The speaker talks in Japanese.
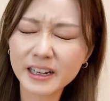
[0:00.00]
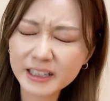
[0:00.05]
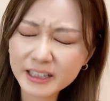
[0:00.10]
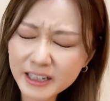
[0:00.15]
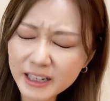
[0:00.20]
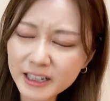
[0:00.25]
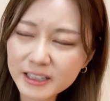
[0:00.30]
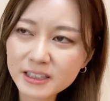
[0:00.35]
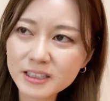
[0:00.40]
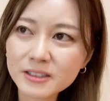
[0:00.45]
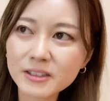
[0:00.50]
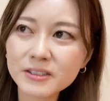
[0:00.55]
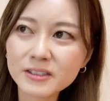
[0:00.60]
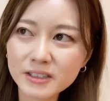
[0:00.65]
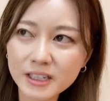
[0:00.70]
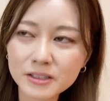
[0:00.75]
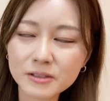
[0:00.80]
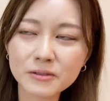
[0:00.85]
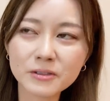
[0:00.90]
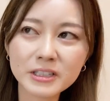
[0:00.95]
発という
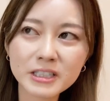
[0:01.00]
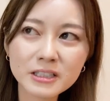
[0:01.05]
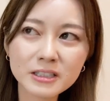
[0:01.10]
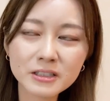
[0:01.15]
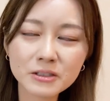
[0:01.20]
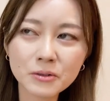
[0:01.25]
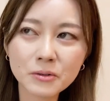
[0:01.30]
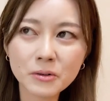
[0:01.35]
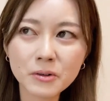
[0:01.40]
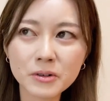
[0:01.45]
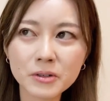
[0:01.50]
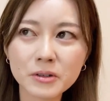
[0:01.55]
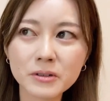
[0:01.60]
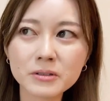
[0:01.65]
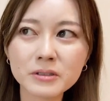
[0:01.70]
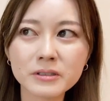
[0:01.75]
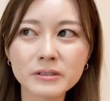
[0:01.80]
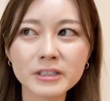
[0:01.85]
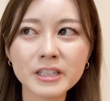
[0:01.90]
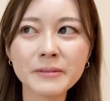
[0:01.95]
かその臨床応用
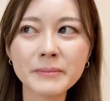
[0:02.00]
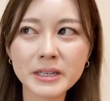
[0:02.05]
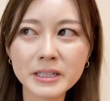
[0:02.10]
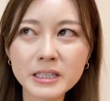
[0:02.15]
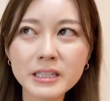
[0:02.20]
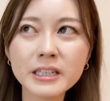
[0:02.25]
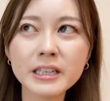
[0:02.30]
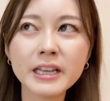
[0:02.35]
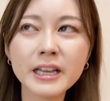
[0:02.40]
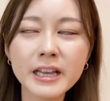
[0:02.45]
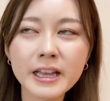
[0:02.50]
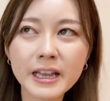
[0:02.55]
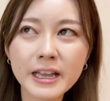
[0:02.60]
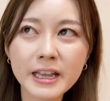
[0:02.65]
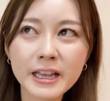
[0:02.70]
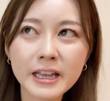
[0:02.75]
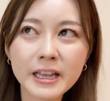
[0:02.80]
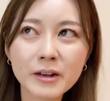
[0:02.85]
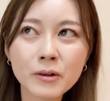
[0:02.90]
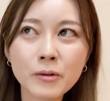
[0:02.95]
するために、
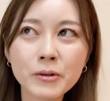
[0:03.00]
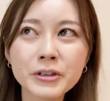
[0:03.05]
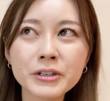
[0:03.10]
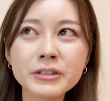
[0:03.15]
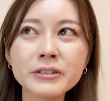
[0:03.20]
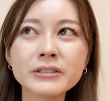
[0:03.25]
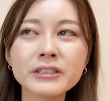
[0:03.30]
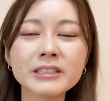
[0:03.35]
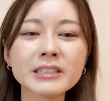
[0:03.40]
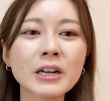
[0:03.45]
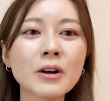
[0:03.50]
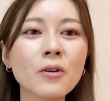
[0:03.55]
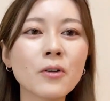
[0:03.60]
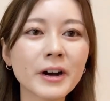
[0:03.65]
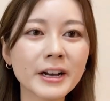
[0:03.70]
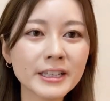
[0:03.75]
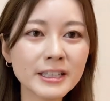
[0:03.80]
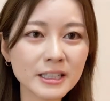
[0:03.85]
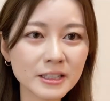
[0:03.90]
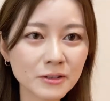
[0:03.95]
えー、こういうふうにした方
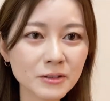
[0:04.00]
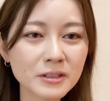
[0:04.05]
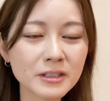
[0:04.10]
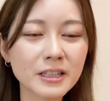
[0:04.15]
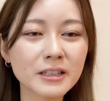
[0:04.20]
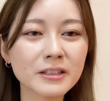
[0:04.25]
がいいよって